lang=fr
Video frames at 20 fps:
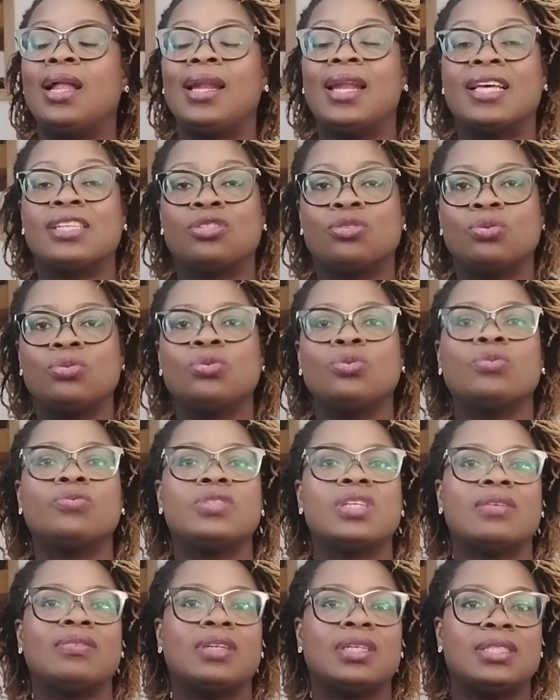la zone que
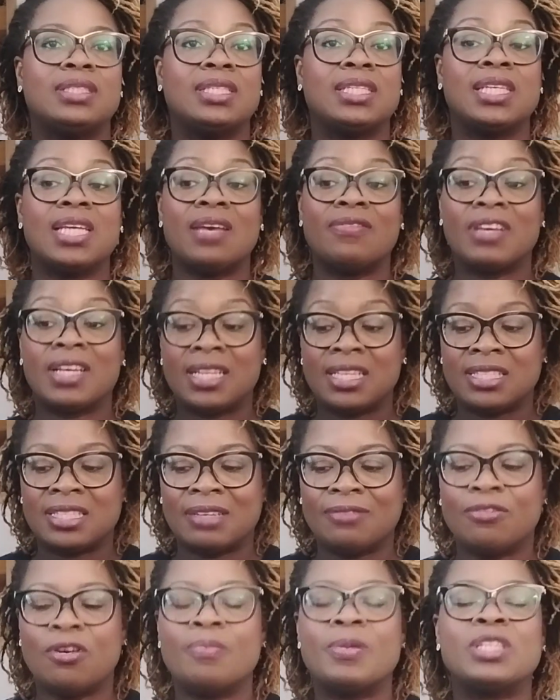vous avez indiquée avec les
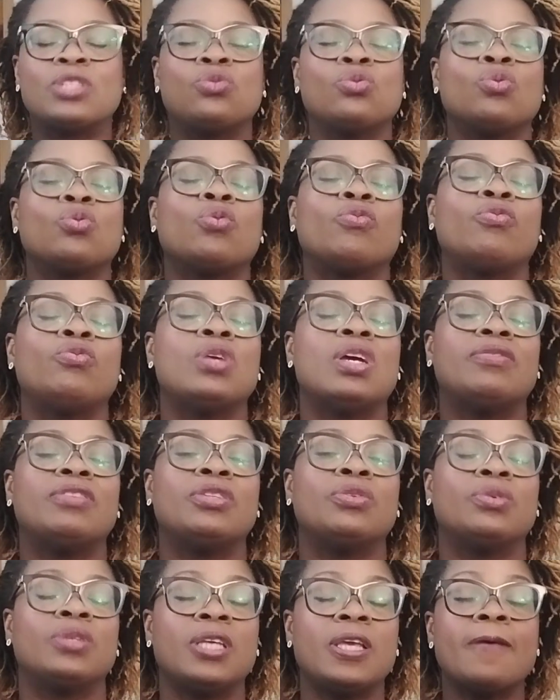informations que vous lui avez
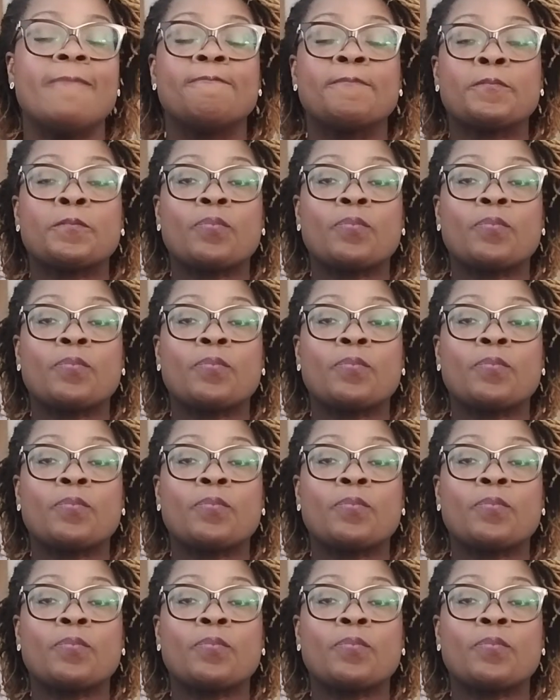données,